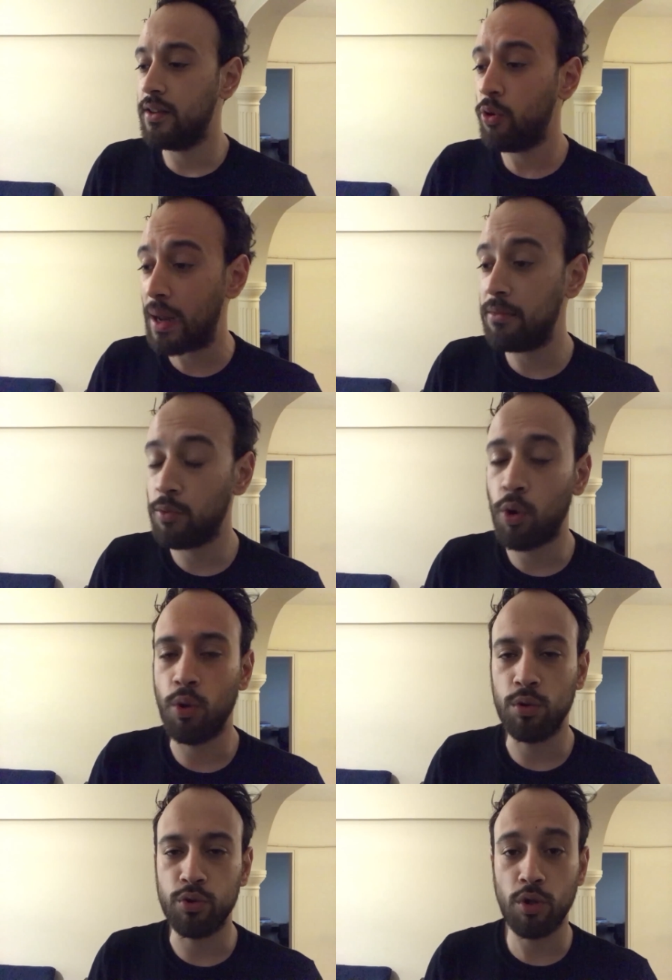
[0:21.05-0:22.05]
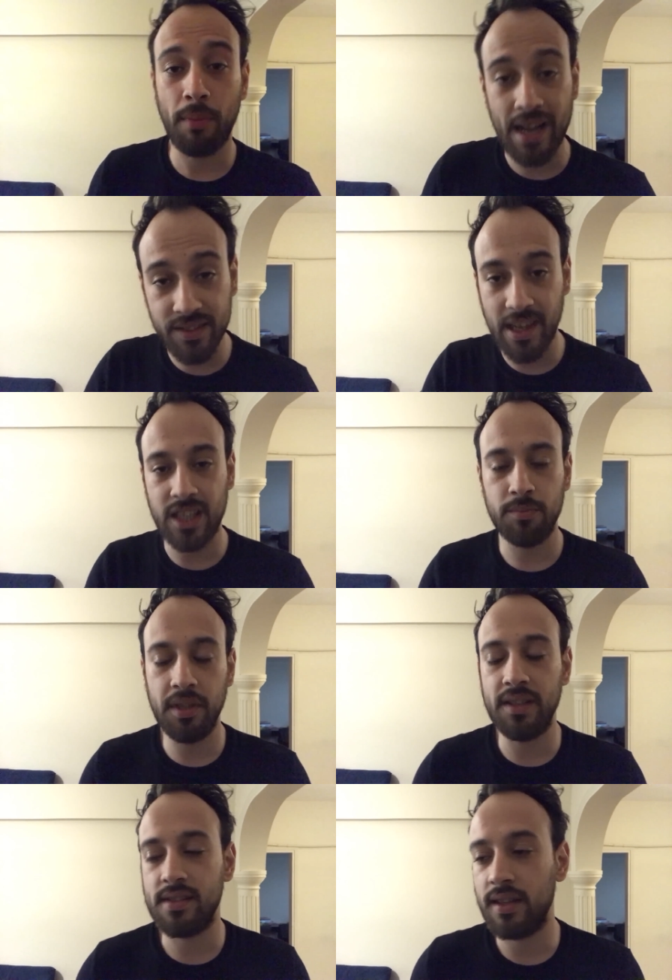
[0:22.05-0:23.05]
önemli bir konu olduğunu düşünüyorum. Bayağıdır
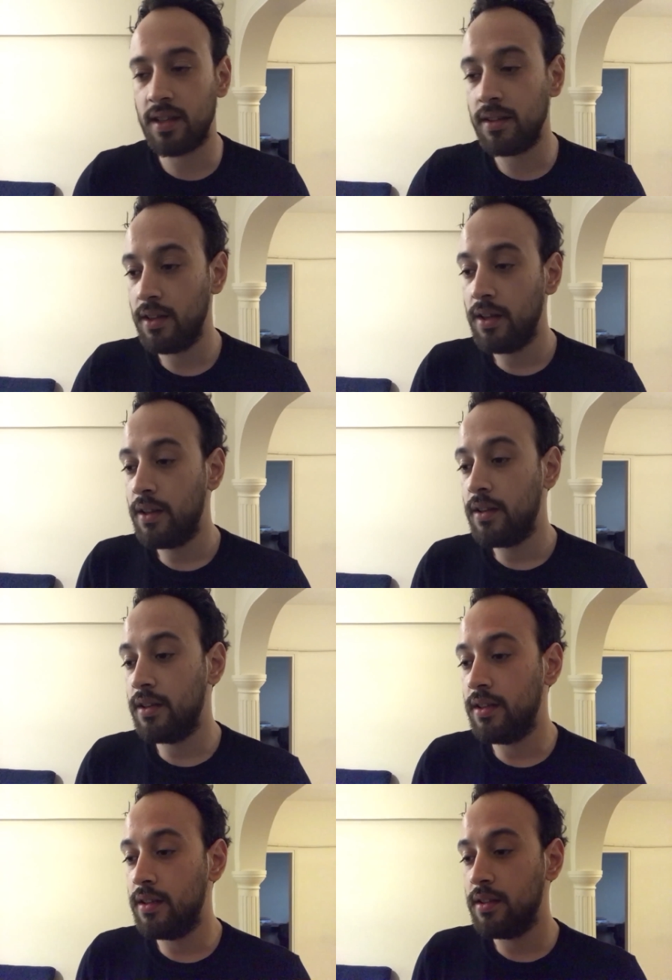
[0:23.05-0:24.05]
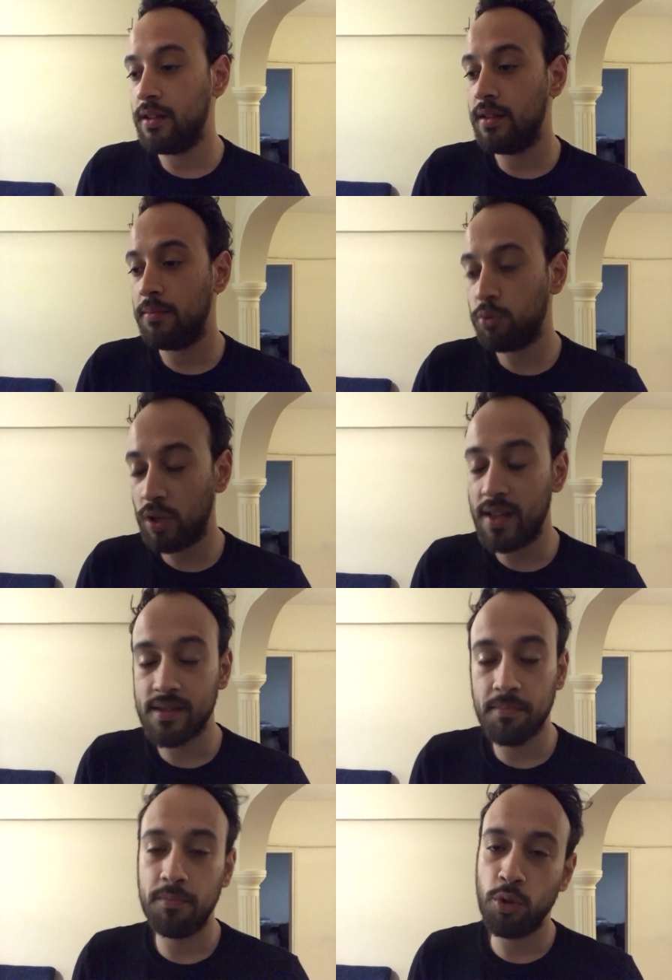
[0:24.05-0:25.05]
aklımdaydı zaten. E, bu
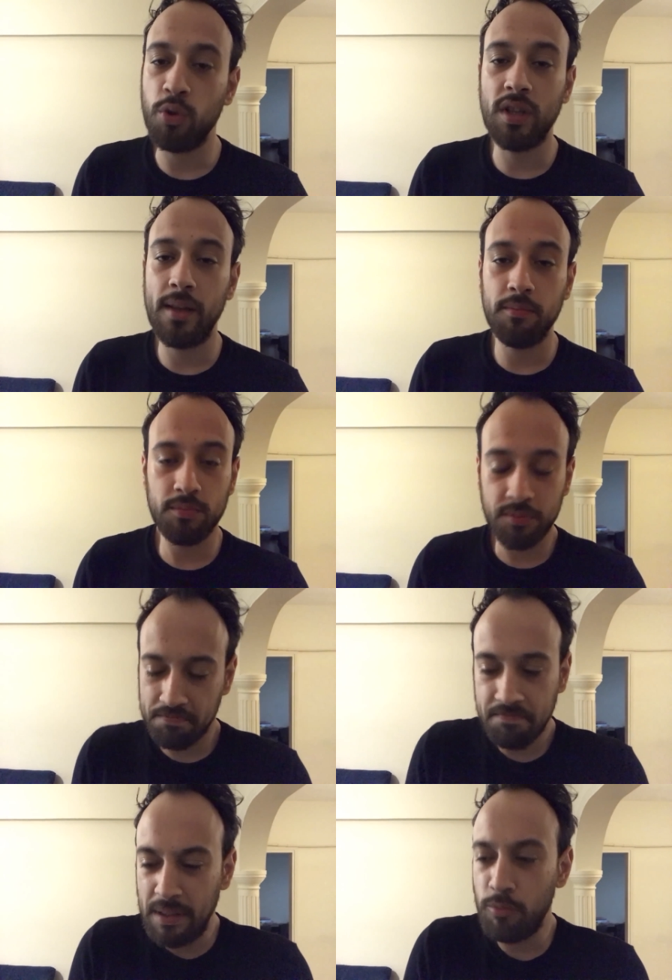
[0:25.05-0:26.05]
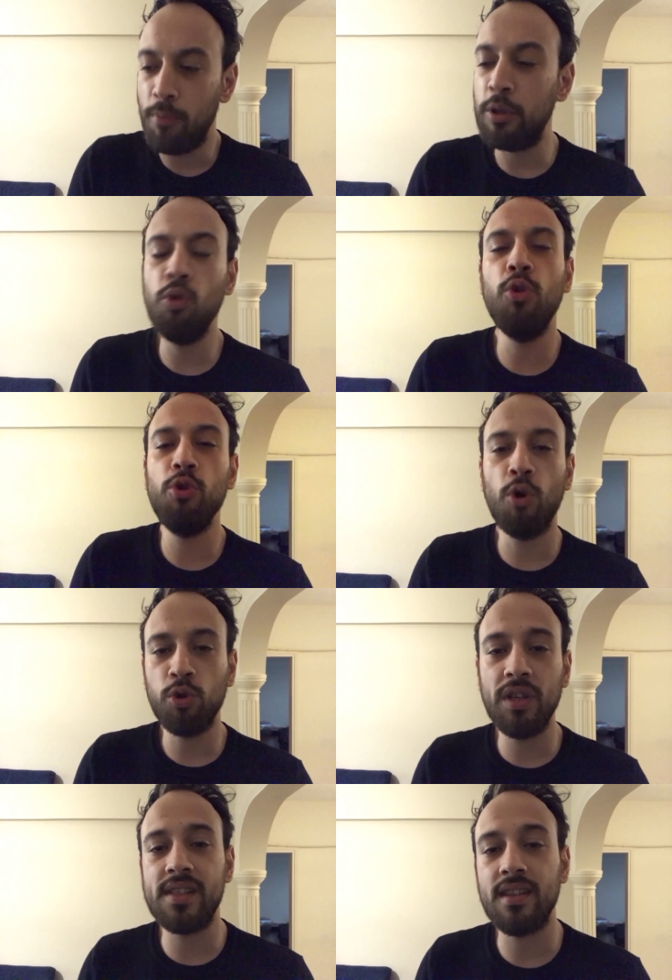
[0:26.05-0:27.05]
da bugün de bilmiyorum bir duygu
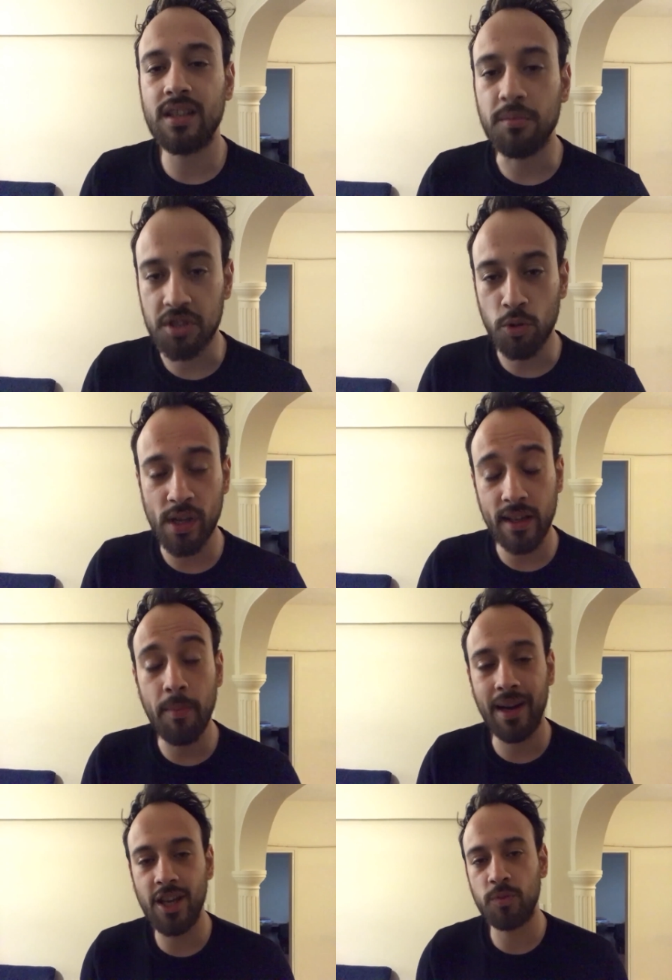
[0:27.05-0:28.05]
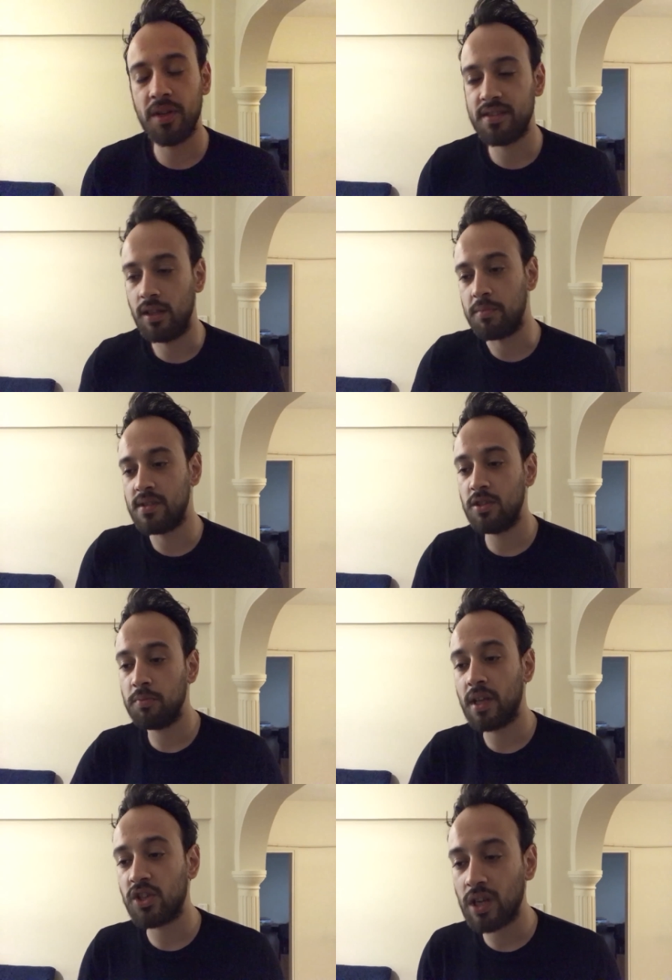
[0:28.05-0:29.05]
yoğunluğu hissettiğim için özellikle paylaşmak istedim sizi.
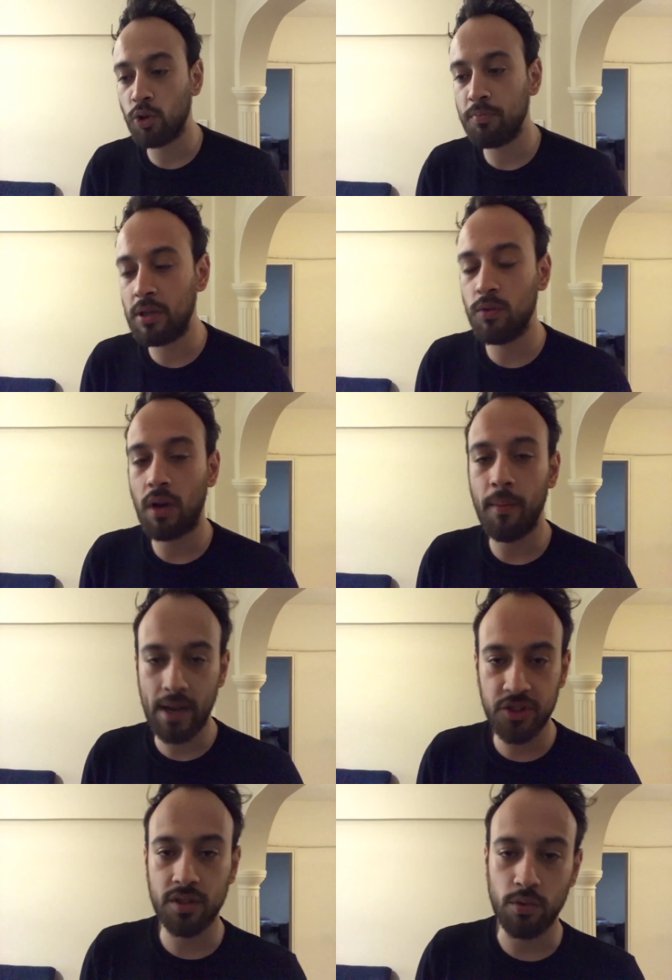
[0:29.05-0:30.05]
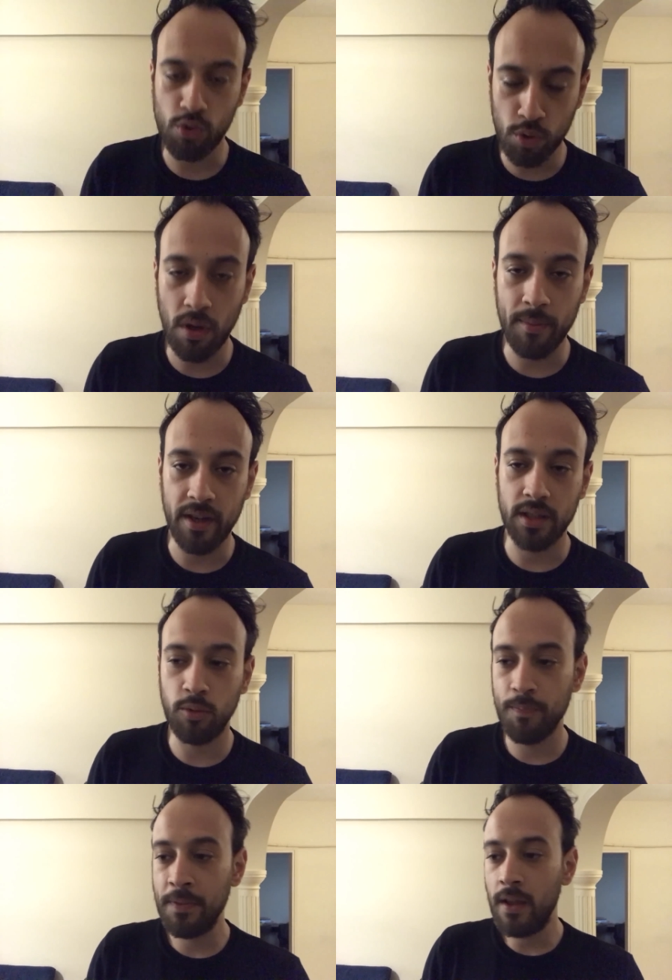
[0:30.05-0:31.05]
Şimdi geçen gün bir haber çıktı. Üzücü bir haberdi
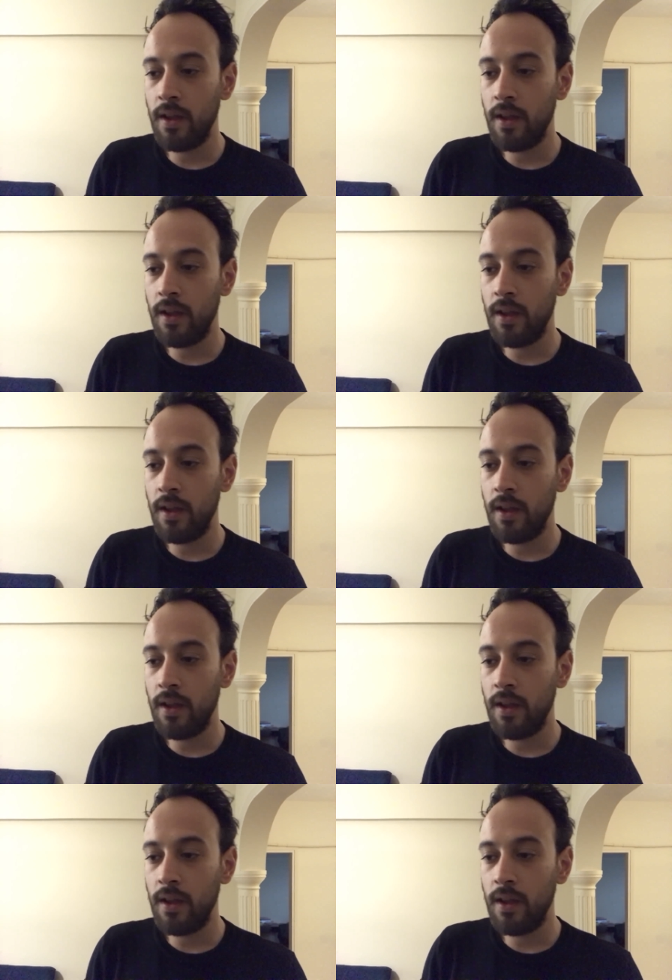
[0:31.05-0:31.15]
bu.